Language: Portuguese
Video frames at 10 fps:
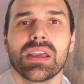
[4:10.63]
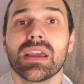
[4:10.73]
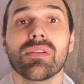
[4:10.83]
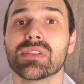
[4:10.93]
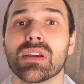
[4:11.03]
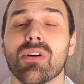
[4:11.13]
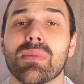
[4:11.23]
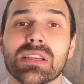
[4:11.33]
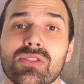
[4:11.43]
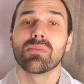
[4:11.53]
e aí você
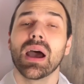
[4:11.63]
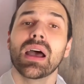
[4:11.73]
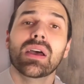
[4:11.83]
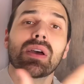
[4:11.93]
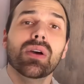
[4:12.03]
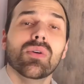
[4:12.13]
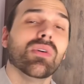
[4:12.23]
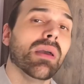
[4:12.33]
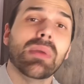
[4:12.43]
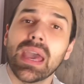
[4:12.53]
começa a tomar um
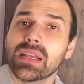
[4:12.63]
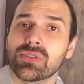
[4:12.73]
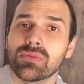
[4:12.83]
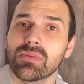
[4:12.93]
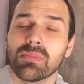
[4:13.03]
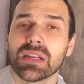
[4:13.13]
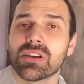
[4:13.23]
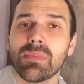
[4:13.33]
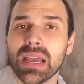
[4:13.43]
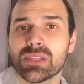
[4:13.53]
remédio para
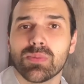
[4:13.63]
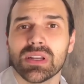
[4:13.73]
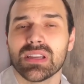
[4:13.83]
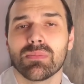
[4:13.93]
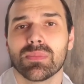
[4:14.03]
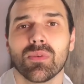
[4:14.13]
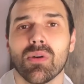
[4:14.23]
diabetes, por exemplo,